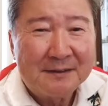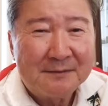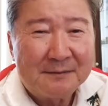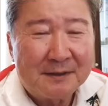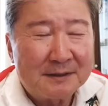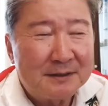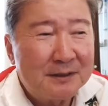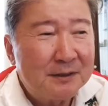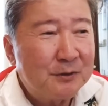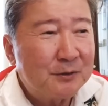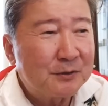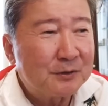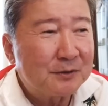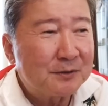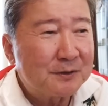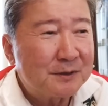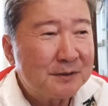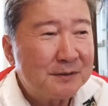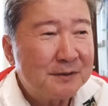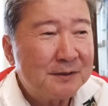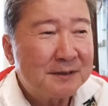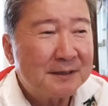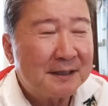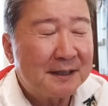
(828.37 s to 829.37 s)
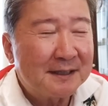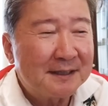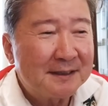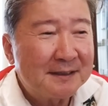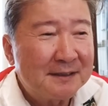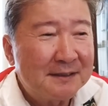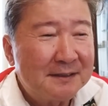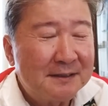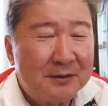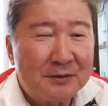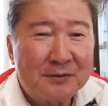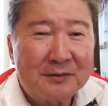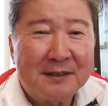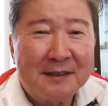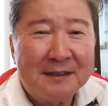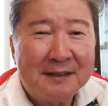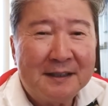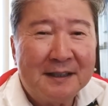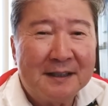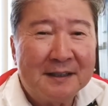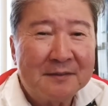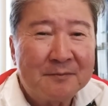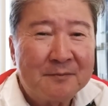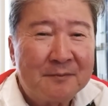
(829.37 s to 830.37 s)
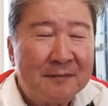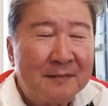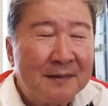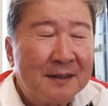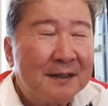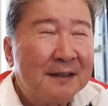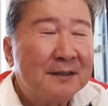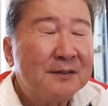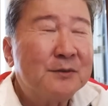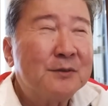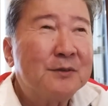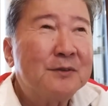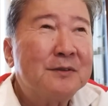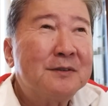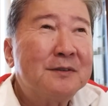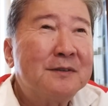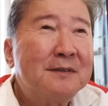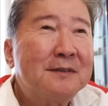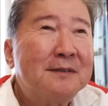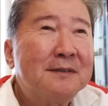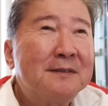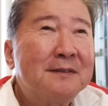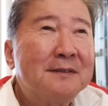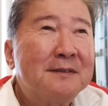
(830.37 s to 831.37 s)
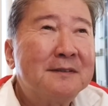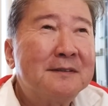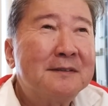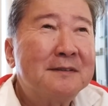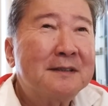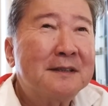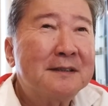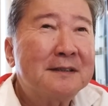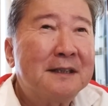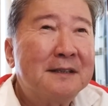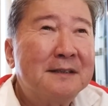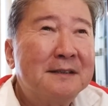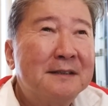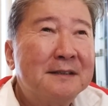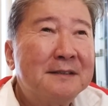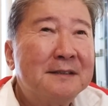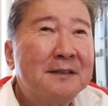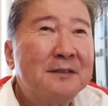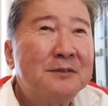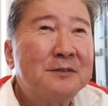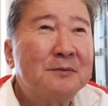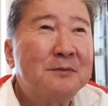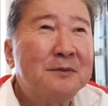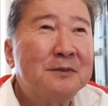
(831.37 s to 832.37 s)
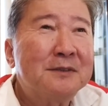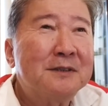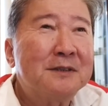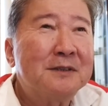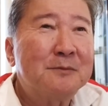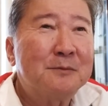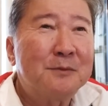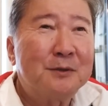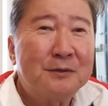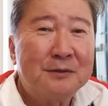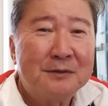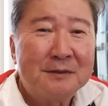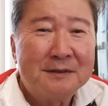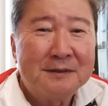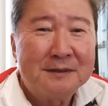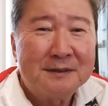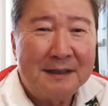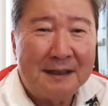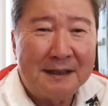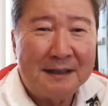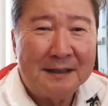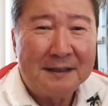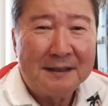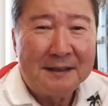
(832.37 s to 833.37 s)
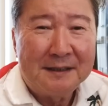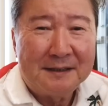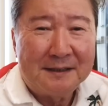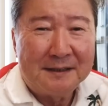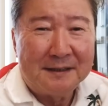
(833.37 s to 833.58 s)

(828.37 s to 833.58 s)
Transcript: まあ、全国の地主さん、いろんなね、方いらっしゃると思うけども、ね、